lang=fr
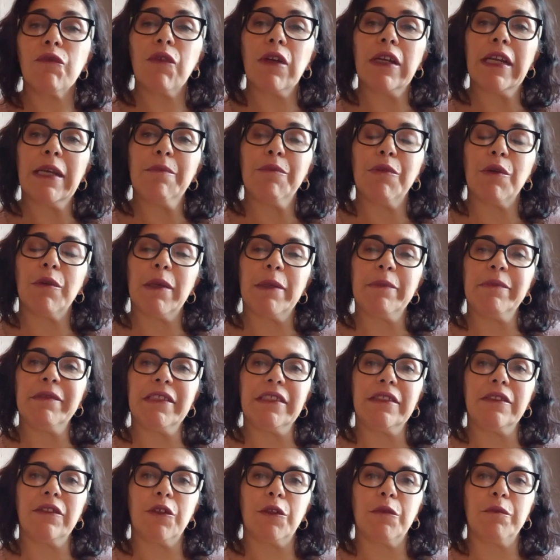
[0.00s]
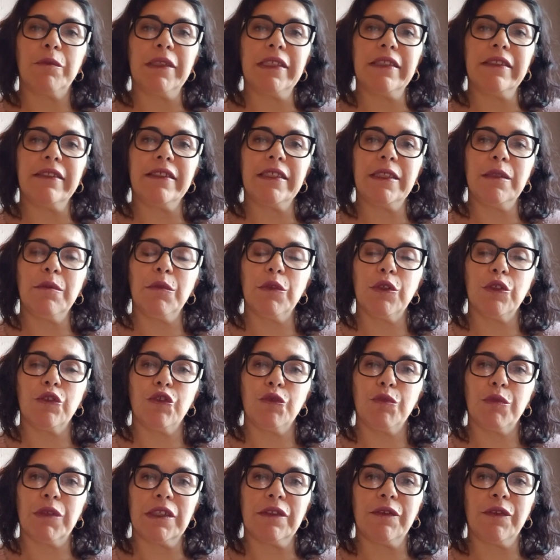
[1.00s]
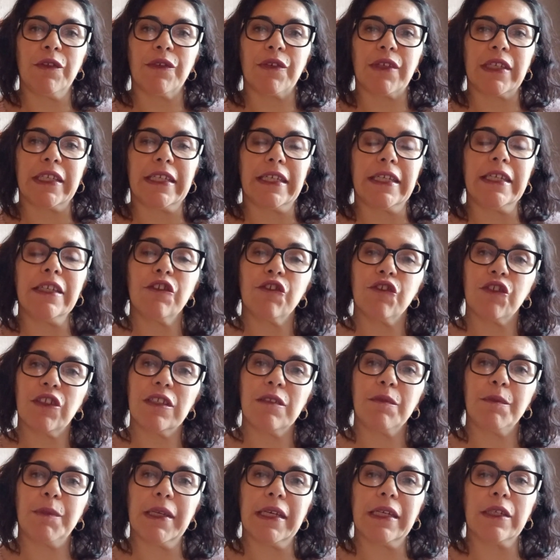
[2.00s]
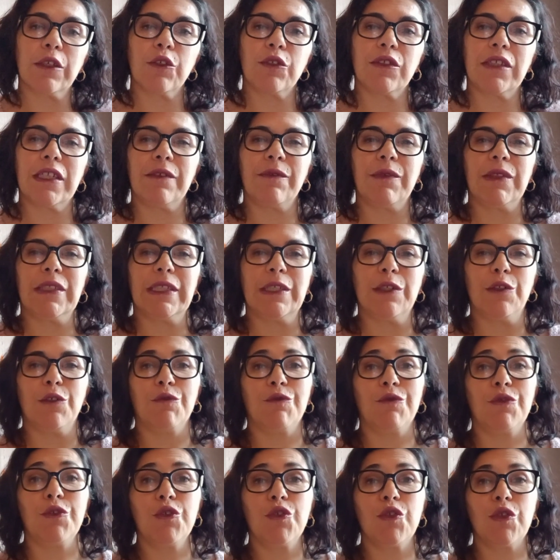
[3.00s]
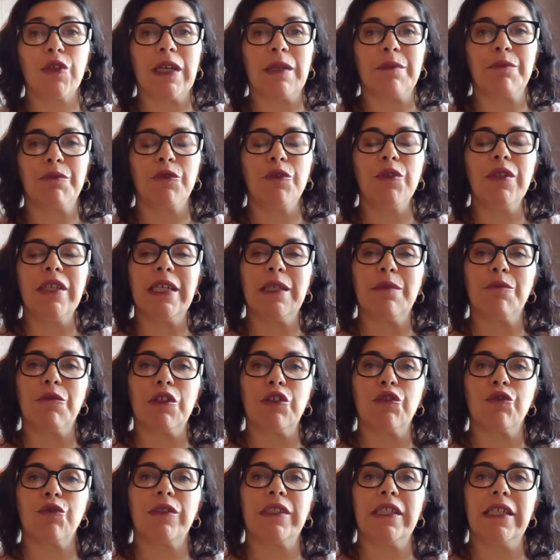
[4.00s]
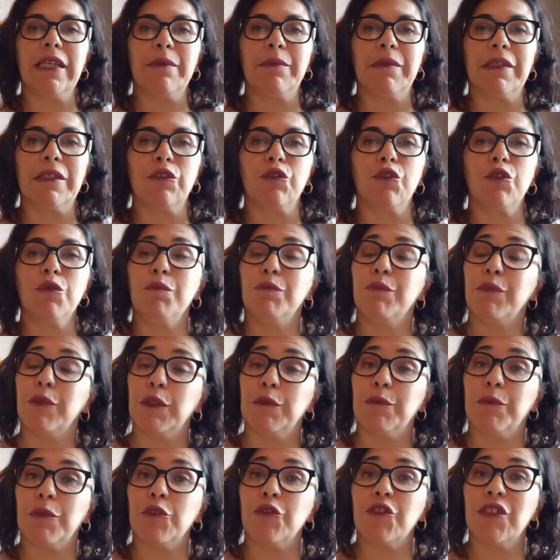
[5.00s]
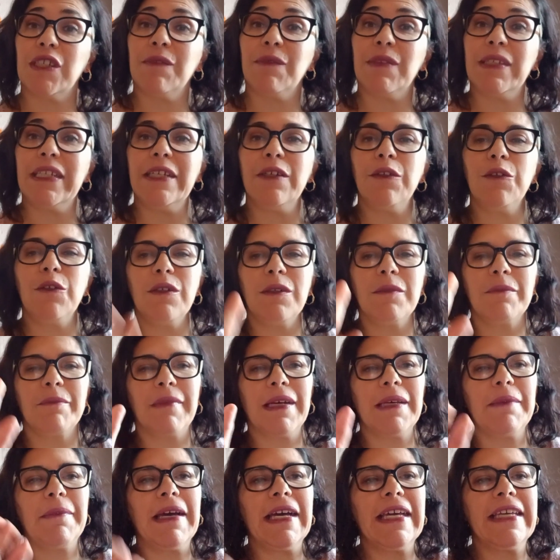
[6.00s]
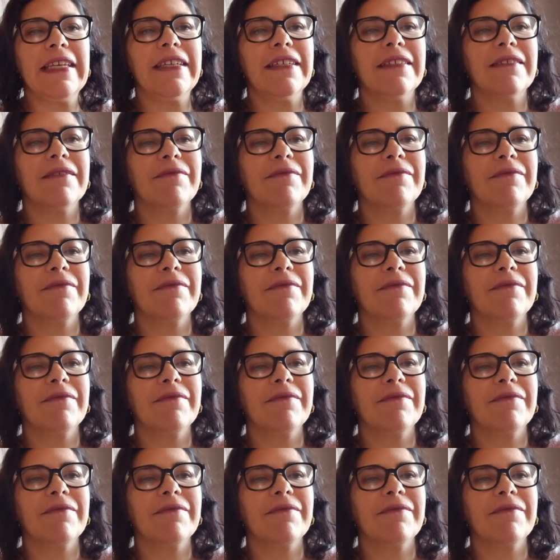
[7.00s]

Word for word: voilà pour ma petite blissime du mois de février. J'espère que cette vidéo vous aura plu et moi je vous dis à bientôt pour une prochaine vidéo. Bye bye